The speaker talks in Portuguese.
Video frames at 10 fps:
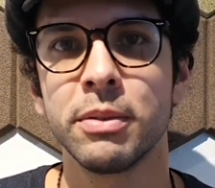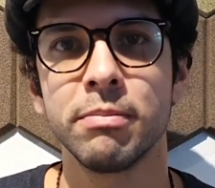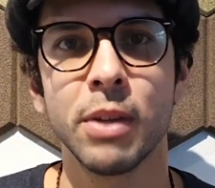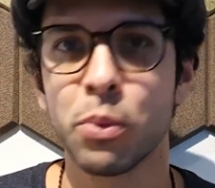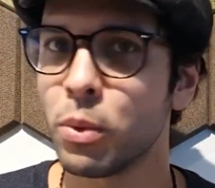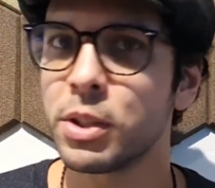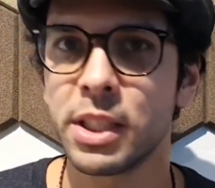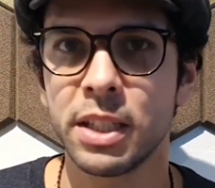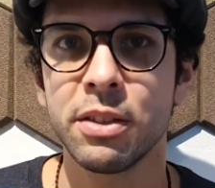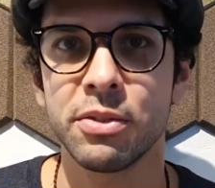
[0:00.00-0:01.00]
não
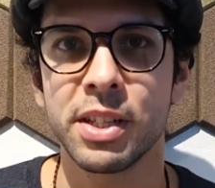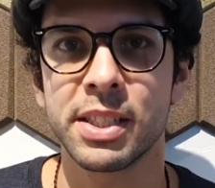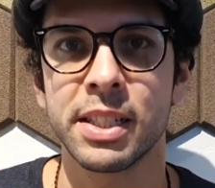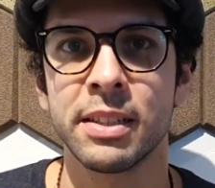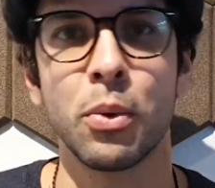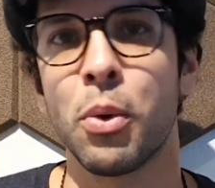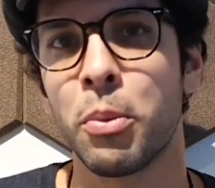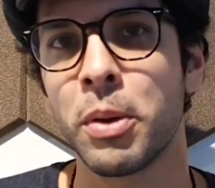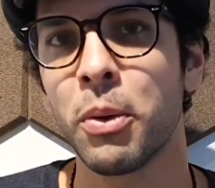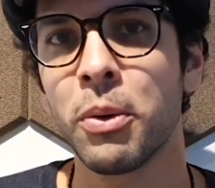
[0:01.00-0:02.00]
conseguiram fazer.
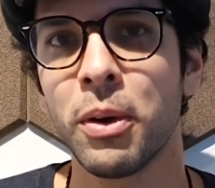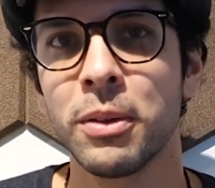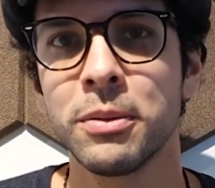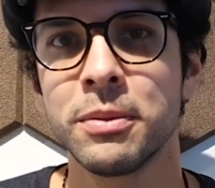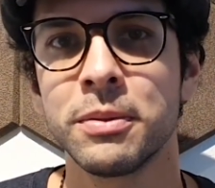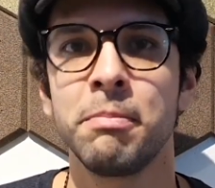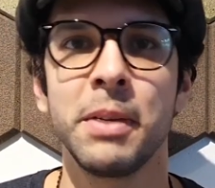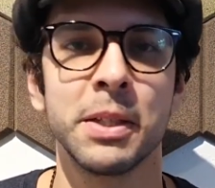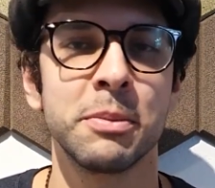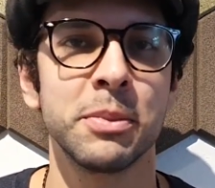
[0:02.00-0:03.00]
Coube ao Gollum,
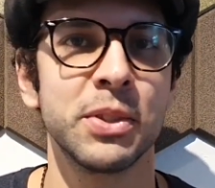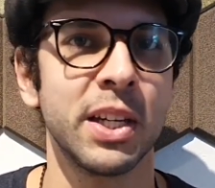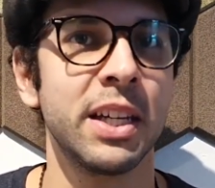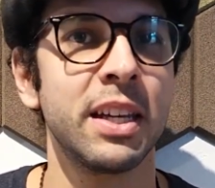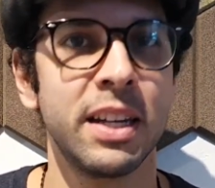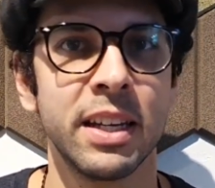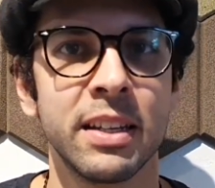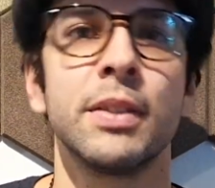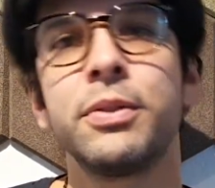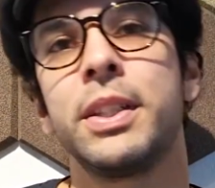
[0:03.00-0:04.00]
mesmo sem querer.
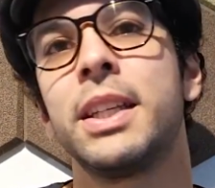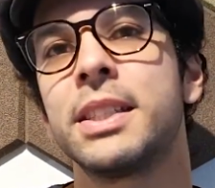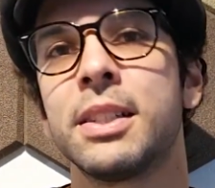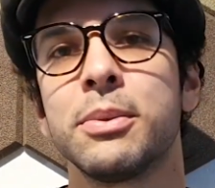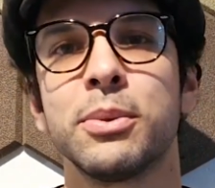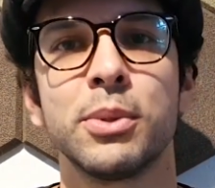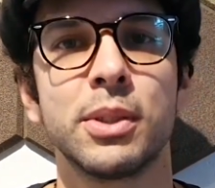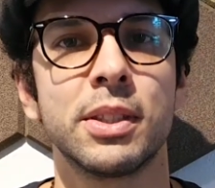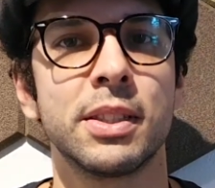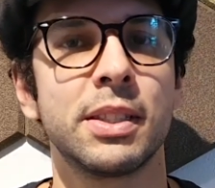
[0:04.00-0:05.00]
Enfim, esses são
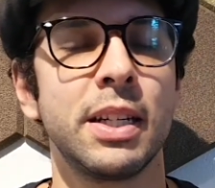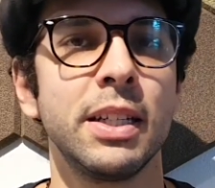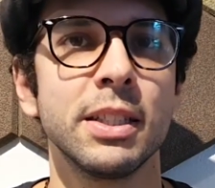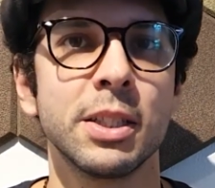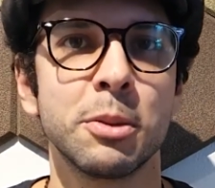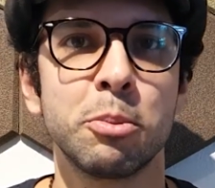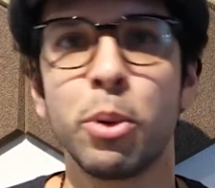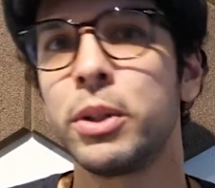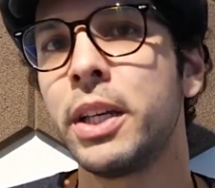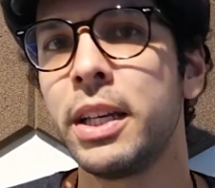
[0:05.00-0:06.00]
os três
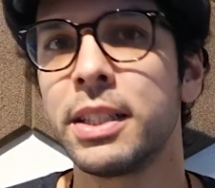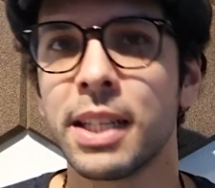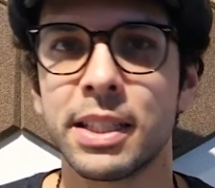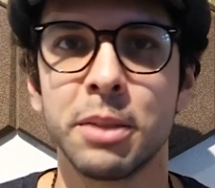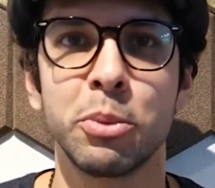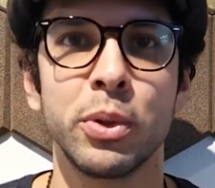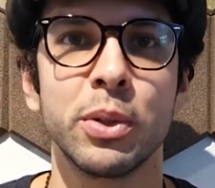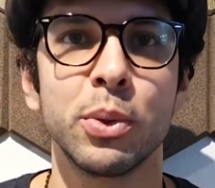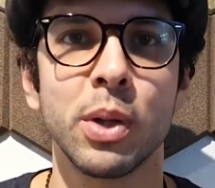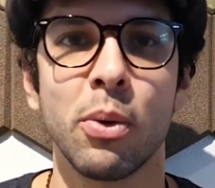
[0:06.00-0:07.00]
poderes
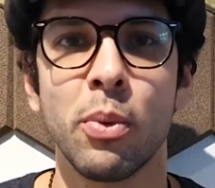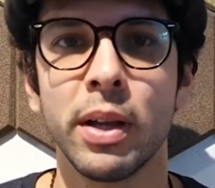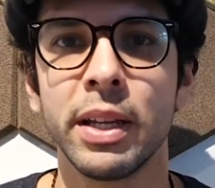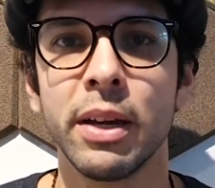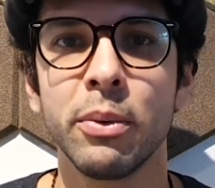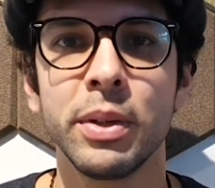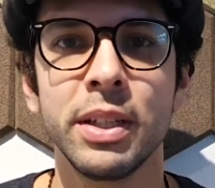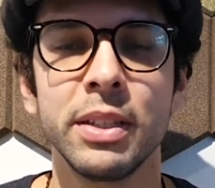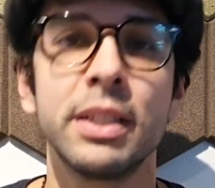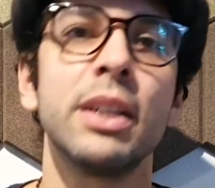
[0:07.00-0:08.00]
atribuídos a um anel
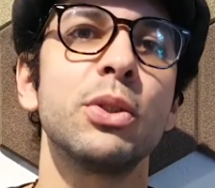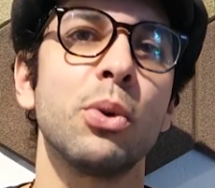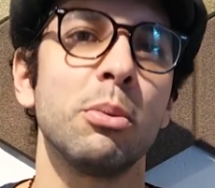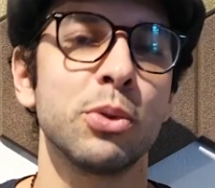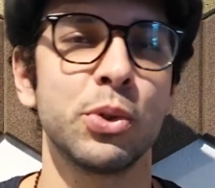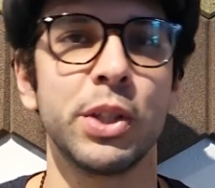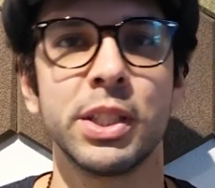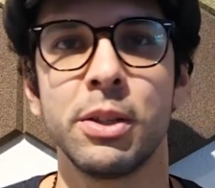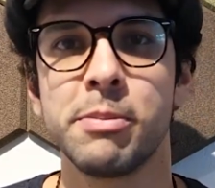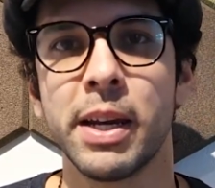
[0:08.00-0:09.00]
e deixo como
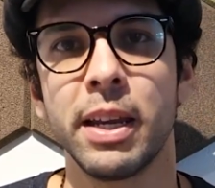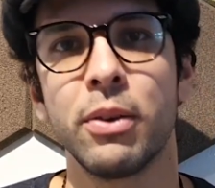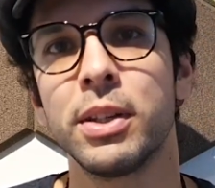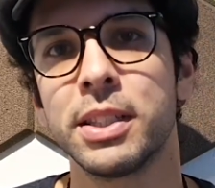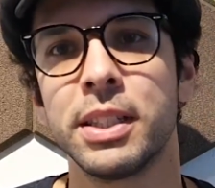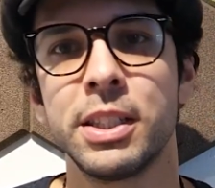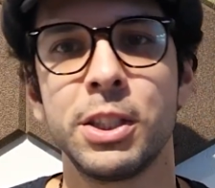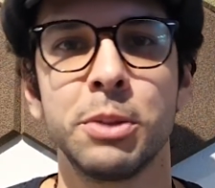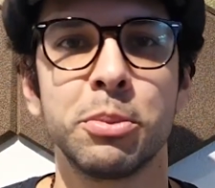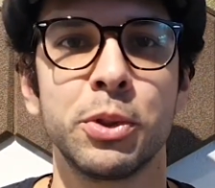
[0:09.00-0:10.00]
sugestão para quem gosta desse
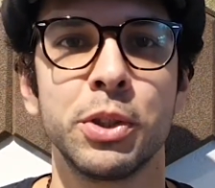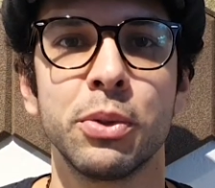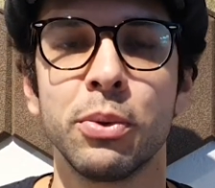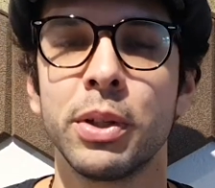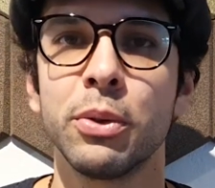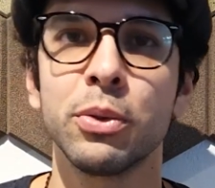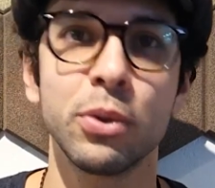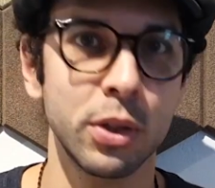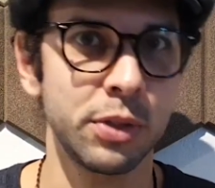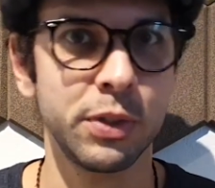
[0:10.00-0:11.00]
tipo de conteúdo
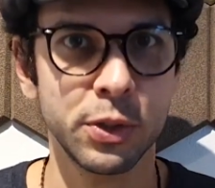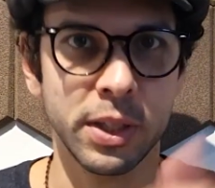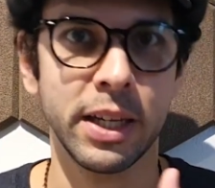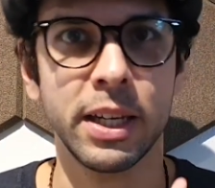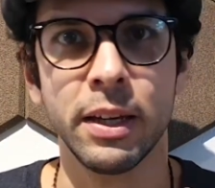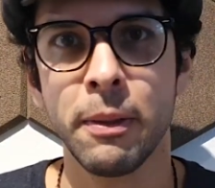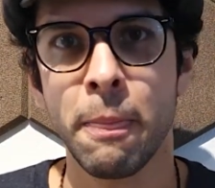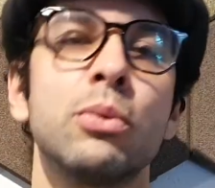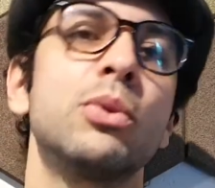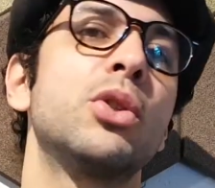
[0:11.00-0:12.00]
dois vídeos aqui.
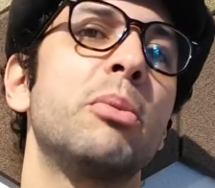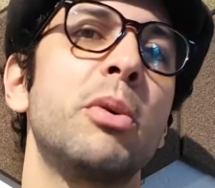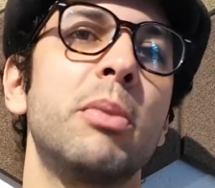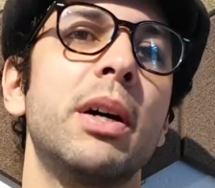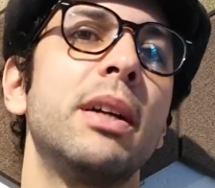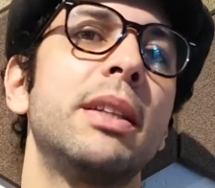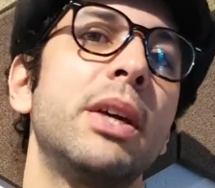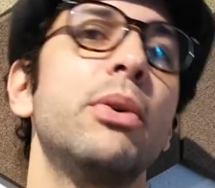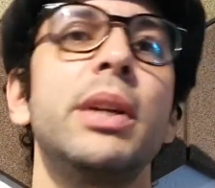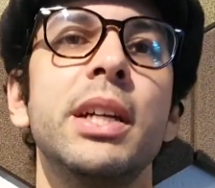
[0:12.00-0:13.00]
Um sobre uma
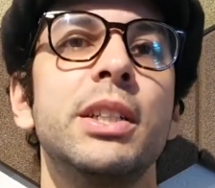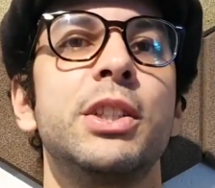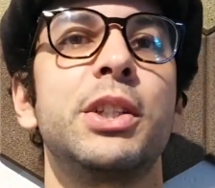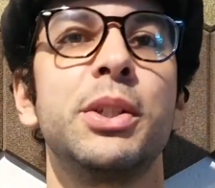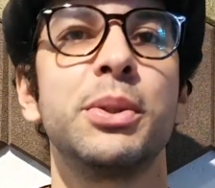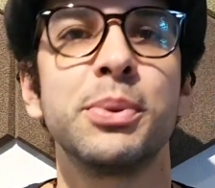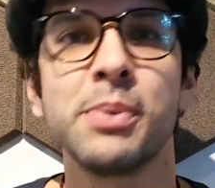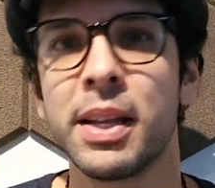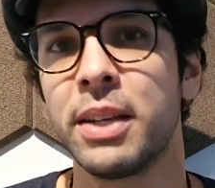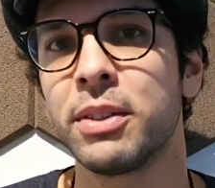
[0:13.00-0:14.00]
teoria de que
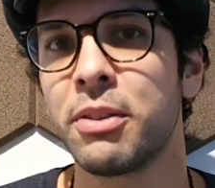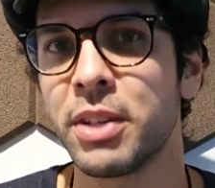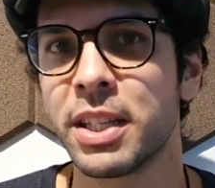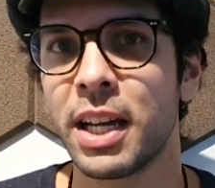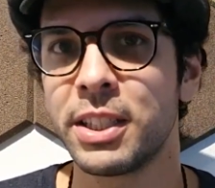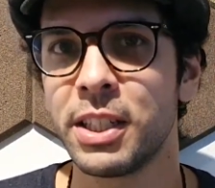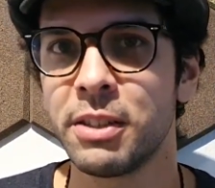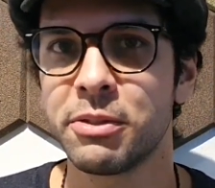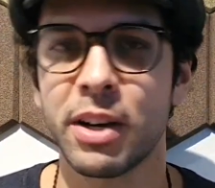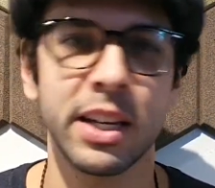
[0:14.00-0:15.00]
um anel na verdade ele
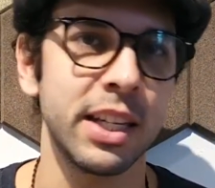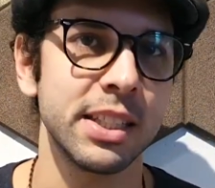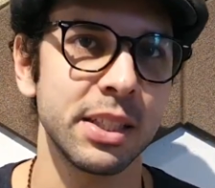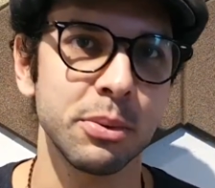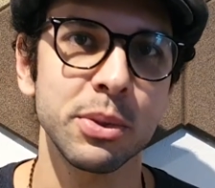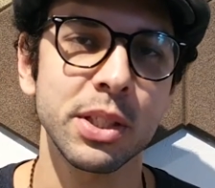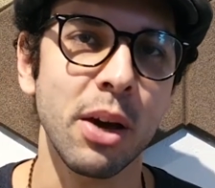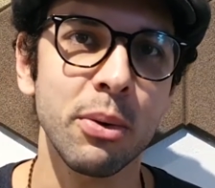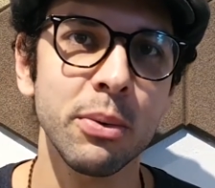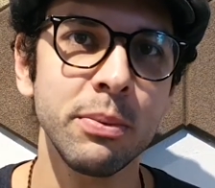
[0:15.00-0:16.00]
enfraqueceu o
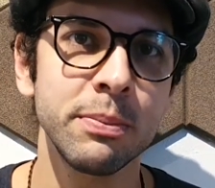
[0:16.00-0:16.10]
Sauron